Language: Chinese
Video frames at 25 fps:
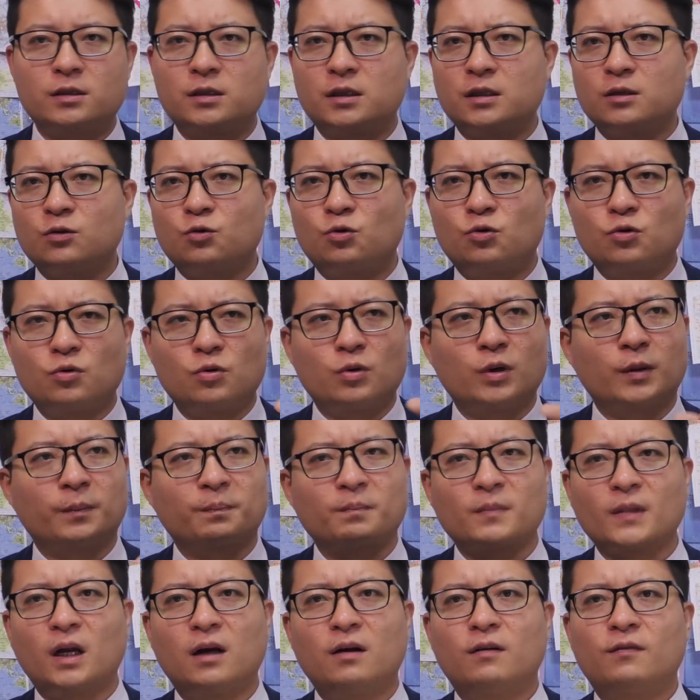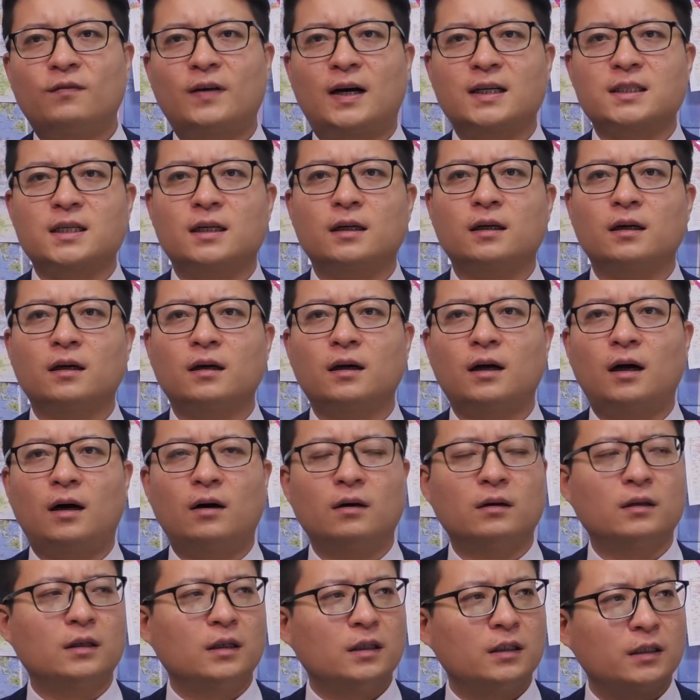新区发展的很
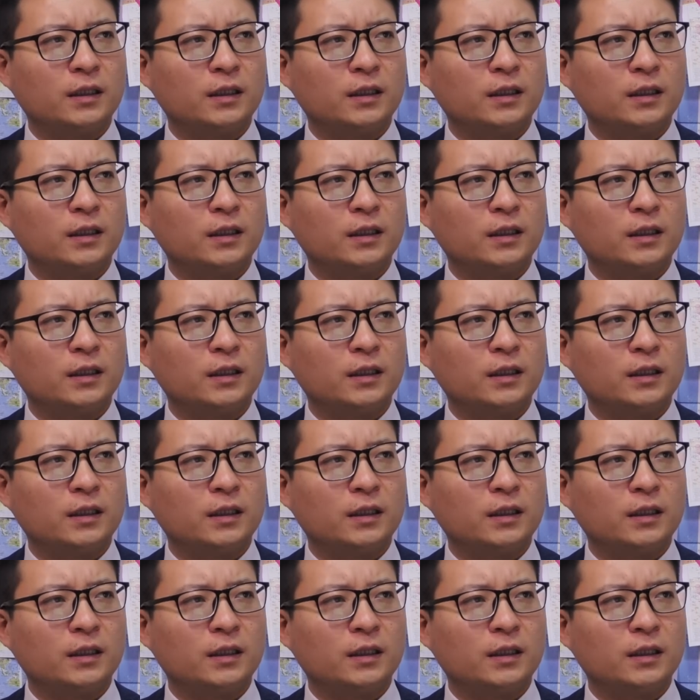好，